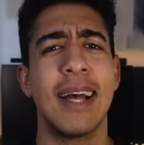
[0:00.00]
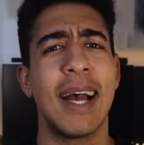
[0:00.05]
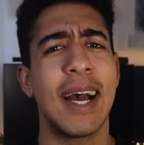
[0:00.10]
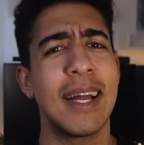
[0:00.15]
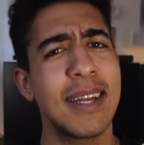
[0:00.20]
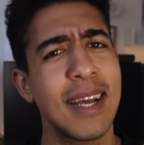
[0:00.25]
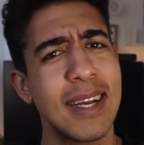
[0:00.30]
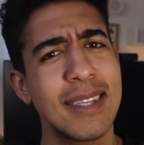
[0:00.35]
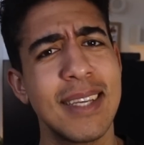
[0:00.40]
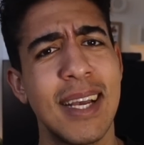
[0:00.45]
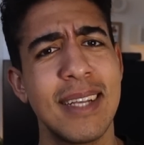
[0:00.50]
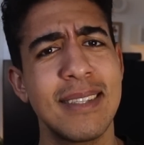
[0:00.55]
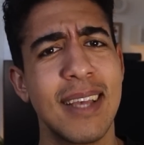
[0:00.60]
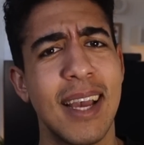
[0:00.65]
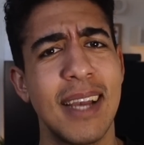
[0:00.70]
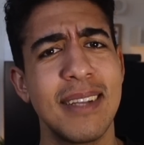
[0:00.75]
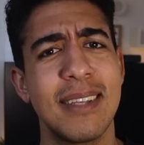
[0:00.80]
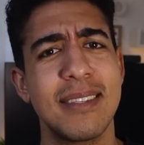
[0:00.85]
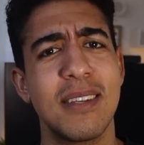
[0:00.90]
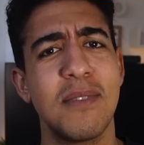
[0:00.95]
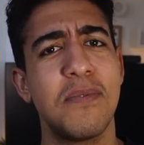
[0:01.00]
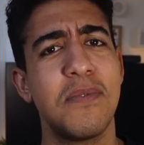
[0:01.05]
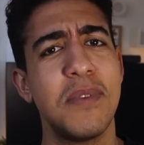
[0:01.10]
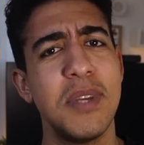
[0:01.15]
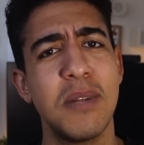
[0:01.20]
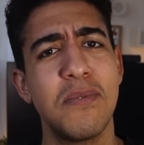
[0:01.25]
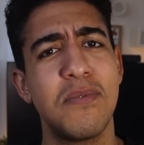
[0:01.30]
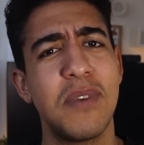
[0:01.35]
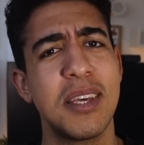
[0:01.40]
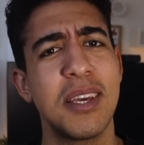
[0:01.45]
Andererseits reicht es in
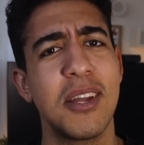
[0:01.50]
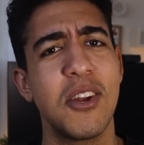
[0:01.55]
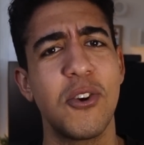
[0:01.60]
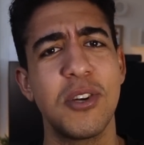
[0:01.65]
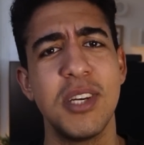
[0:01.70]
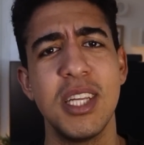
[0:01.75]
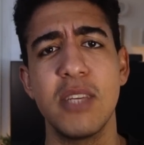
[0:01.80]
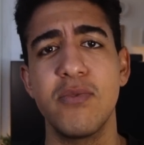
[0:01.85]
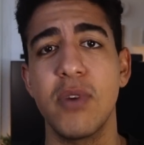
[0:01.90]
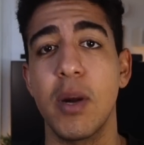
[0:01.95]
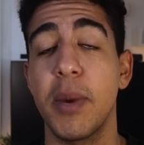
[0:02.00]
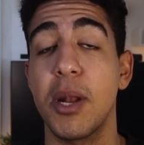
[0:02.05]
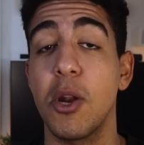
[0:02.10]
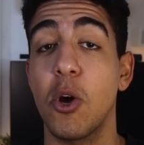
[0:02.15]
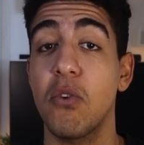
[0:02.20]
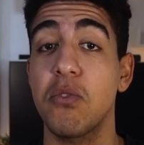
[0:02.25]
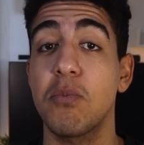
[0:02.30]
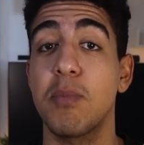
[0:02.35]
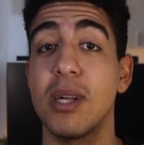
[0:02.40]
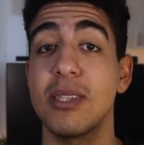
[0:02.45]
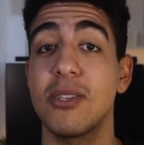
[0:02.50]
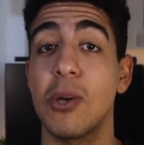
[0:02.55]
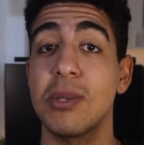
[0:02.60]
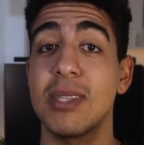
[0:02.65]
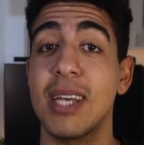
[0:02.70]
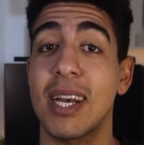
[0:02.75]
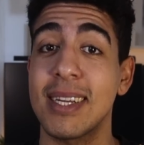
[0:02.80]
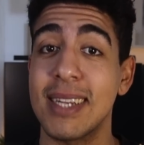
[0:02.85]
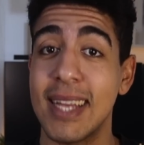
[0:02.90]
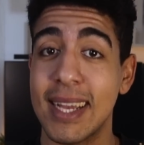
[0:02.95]
vielen Fächern auch nicht, weil man oftmals auch
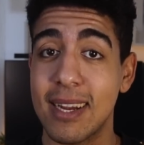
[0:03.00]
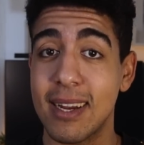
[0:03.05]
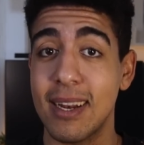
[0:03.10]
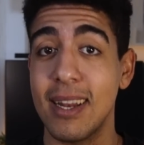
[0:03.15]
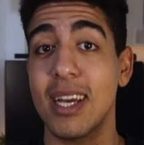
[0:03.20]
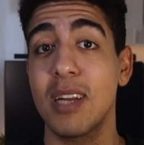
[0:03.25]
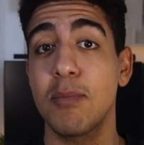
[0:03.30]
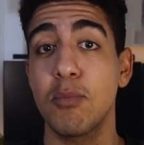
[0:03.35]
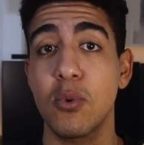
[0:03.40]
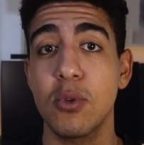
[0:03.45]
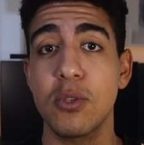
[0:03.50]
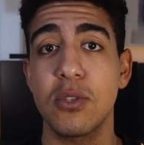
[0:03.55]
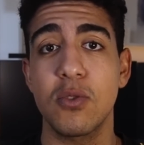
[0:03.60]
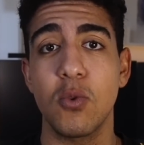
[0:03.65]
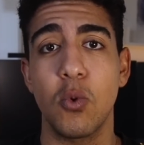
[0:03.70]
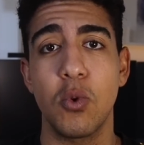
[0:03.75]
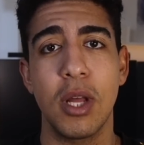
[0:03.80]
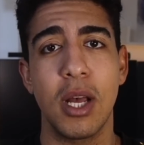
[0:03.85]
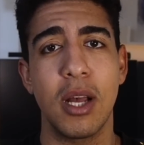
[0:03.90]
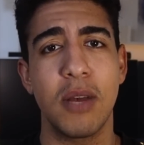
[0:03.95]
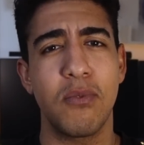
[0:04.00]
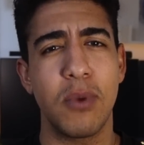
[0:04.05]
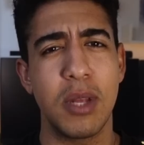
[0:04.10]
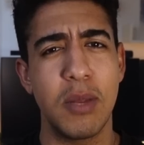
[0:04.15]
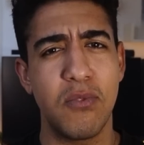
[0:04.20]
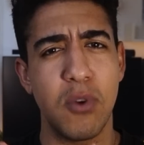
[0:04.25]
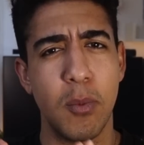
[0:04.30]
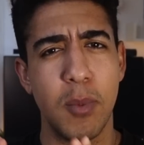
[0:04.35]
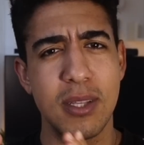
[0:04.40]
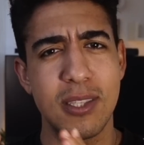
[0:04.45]
Sachen erklären muss oder
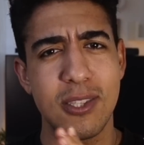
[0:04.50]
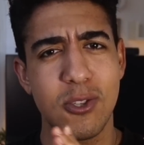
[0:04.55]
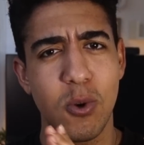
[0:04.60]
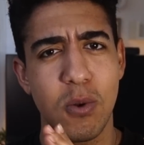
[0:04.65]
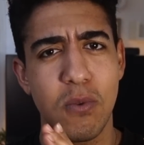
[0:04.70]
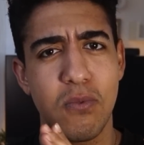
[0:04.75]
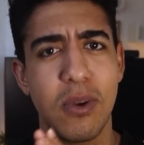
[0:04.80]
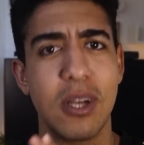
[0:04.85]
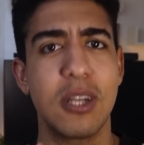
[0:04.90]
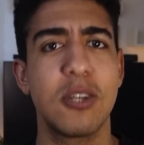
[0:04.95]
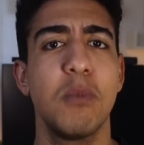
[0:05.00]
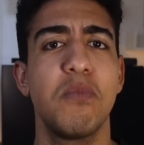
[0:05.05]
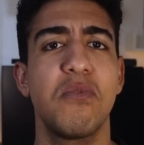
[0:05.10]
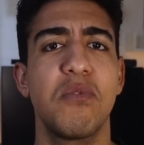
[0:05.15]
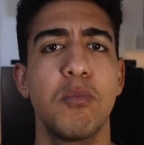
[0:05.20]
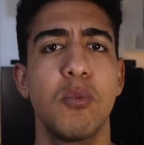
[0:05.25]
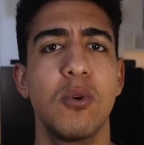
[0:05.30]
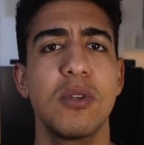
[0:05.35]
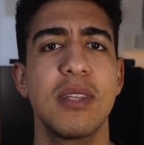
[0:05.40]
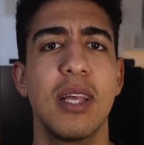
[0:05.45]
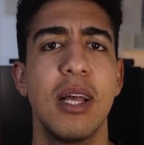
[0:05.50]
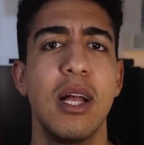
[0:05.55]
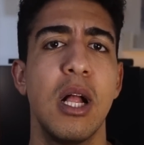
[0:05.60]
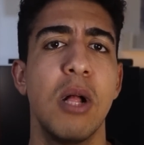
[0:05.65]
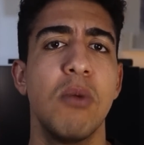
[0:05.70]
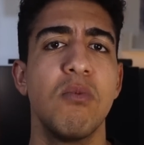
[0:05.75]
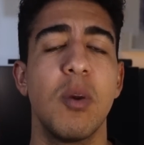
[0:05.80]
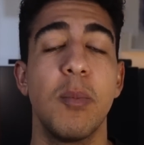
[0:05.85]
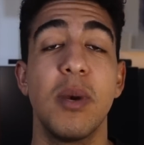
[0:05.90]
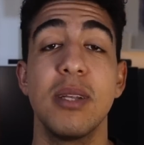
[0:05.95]
Informationen verknüpfen muss,
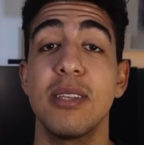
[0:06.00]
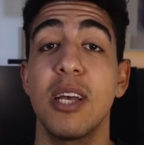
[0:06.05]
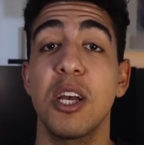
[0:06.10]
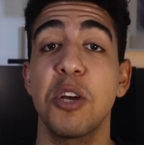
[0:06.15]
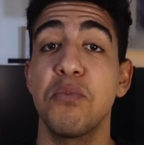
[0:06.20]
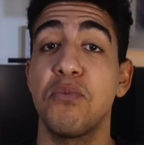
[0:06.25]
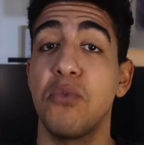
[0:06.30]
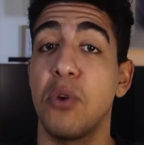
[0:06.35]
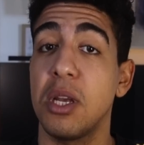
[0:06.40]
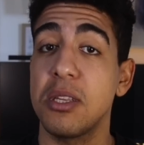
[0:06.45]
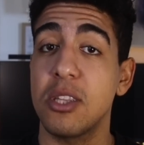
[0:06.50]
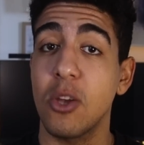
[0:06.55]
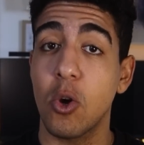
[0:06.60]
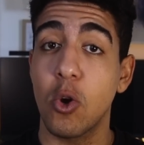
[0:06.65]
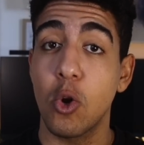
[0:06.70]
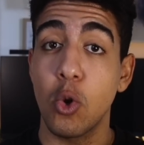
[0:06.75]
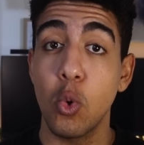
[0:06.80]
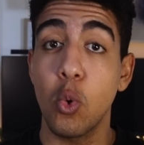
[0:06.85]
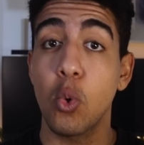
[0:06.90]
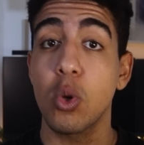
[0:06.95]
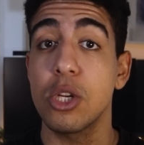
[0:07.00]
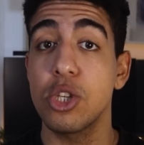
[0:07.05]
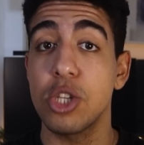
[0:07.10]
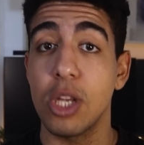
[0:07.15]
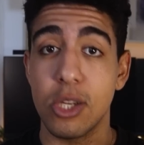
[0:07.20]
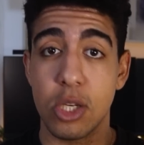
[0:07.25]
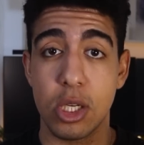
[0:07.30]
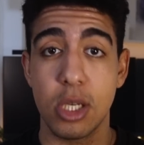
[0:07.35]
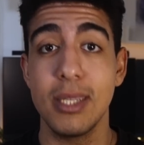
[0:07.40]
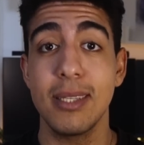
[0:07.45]
weil man Sachen vielleicht auch logisch
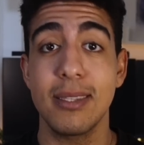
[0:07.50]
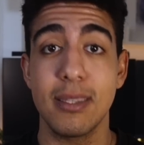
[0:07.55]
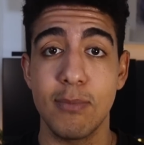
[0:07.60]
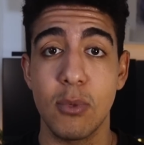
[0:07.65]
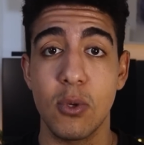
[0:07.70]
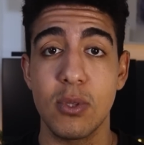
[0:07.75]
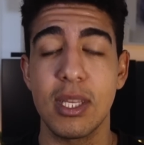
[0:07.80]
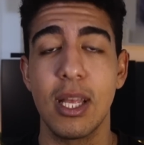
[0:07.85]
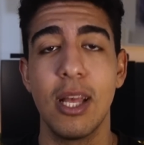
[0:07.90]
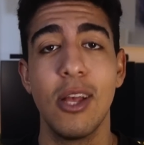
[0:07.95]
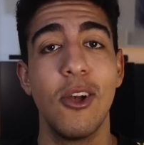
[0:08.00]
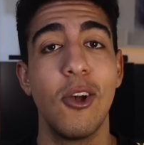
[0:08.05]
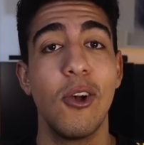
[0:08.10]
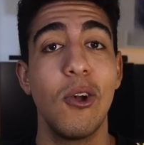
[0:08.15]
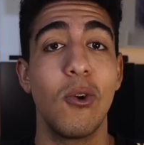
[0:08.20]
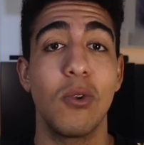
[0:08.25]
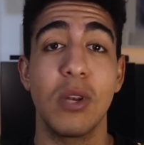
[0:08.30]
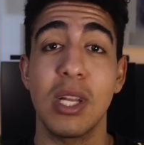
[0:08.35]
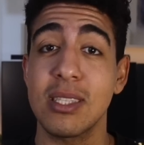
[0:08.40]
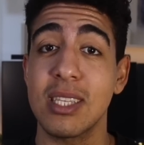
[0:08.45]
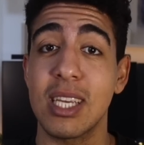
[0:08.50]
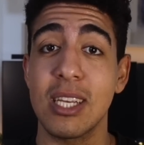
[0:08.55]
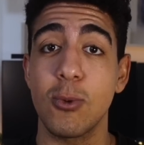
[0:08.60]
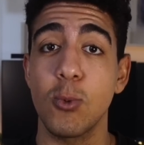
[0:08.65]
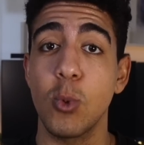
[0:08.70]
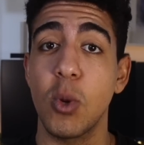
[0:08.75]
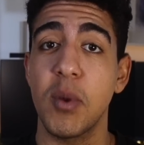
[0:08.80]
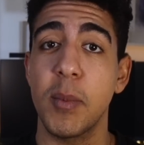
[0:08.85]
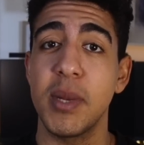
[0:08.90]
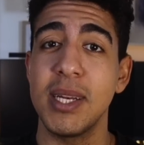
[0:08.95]
erschließen muss und das geht
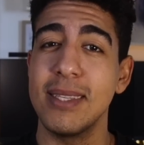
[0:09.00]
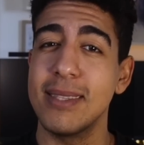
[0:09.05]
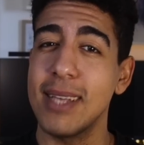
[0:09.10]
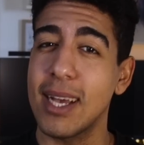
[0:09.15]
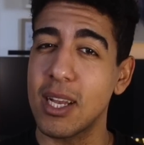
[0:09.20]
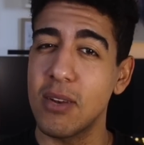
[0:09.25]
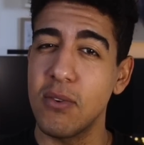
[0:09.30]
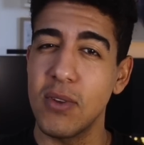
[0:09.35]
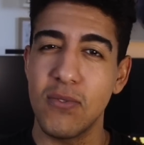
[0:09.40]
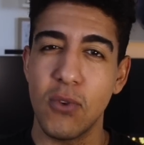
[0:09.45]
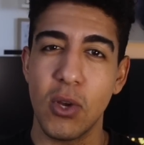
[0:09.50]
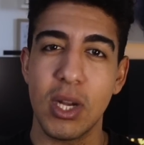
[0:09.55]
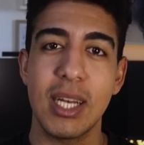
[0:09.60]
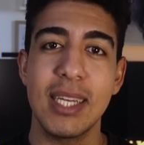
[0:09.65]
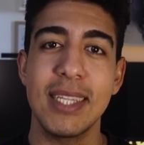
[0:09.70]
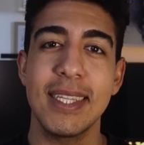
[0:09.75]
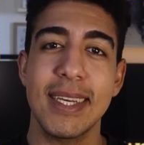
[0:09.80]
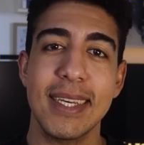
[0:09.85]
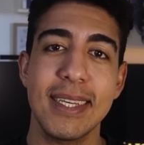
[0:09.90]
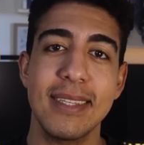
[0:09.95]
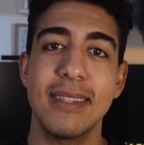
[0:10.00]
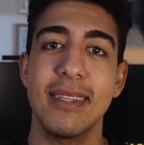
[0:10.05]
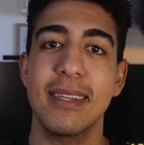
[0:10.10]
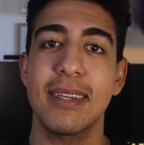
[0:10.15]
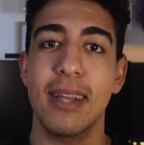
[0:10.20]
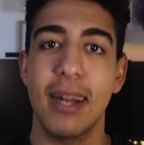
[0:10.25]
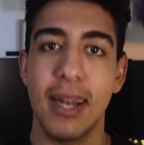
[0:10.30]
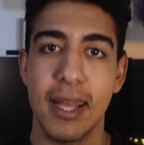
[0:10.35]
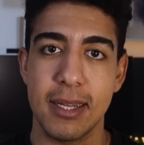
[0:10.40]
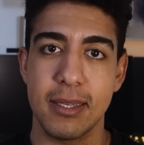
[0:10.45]
nur, wenn man die Sachen wirklich
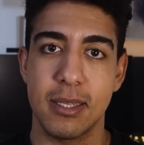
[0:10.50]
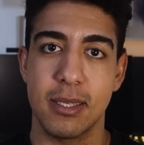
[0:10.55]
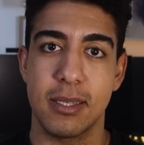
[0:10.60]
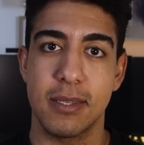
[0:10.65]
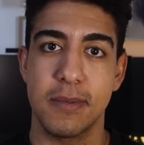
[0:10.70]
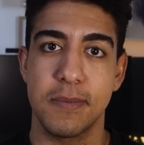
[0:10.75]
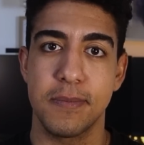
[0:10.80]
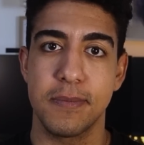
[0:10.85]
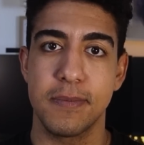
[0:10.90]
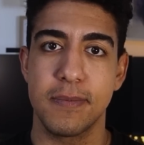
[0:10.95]
richtig gelernt hat.